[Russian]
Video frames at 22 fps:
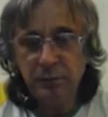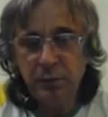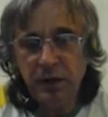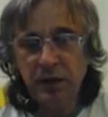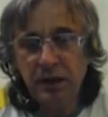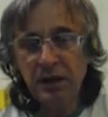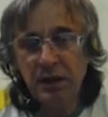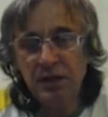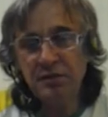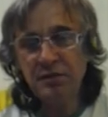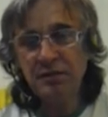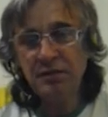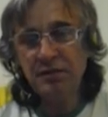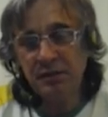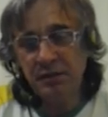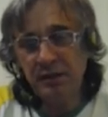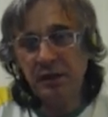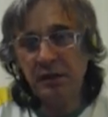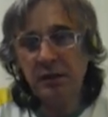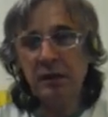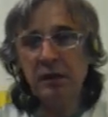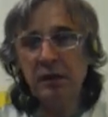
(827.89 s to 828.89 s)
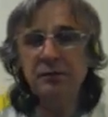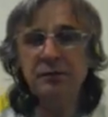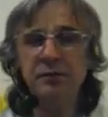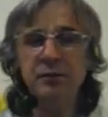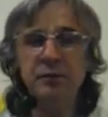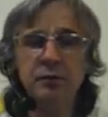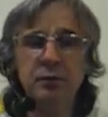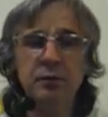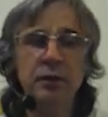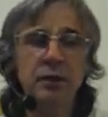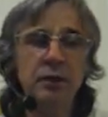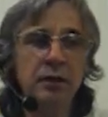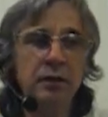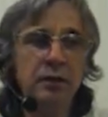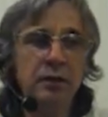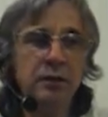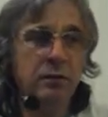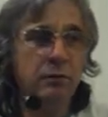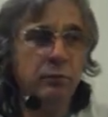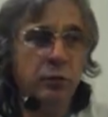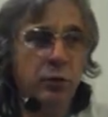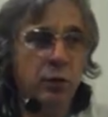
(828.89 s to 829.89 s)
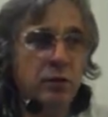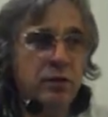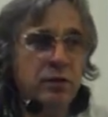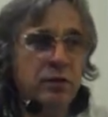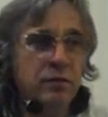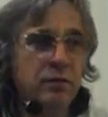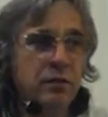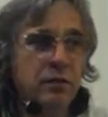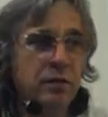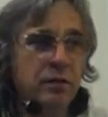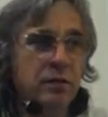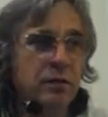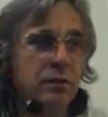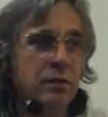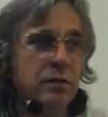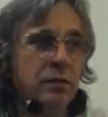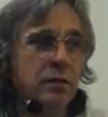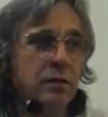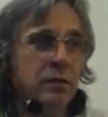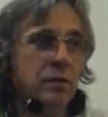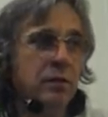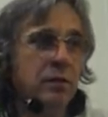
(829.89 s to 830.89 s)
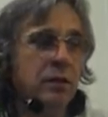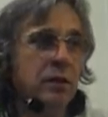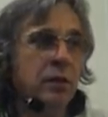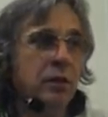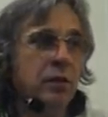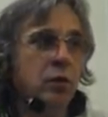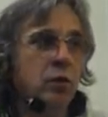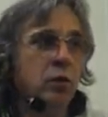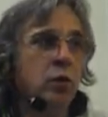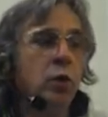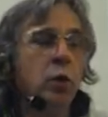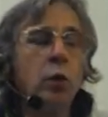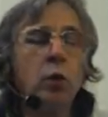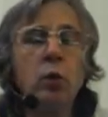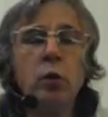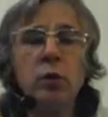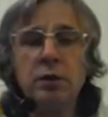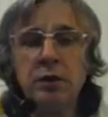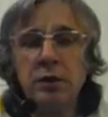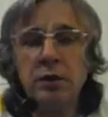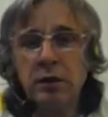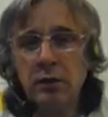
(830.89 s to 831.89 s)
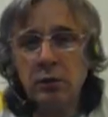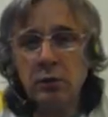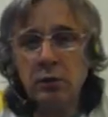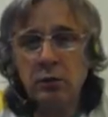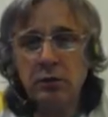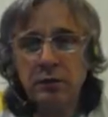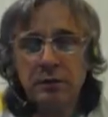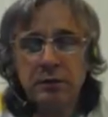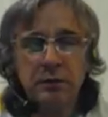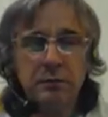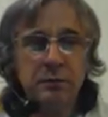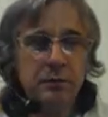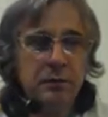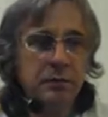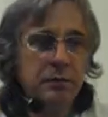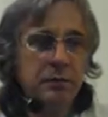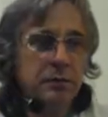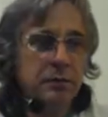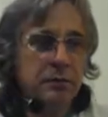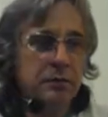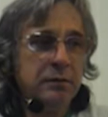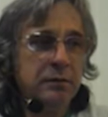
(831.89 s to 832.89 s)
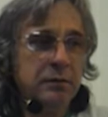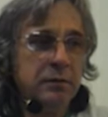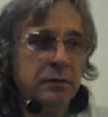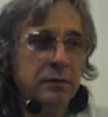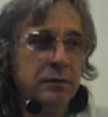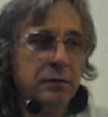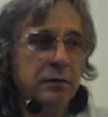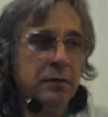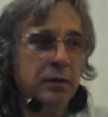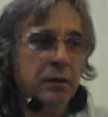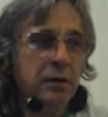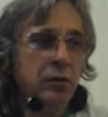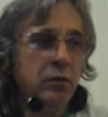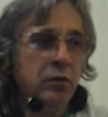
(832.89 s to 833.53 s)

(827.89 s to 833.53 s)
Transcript: показывает фотографию э, просто урода какого-то,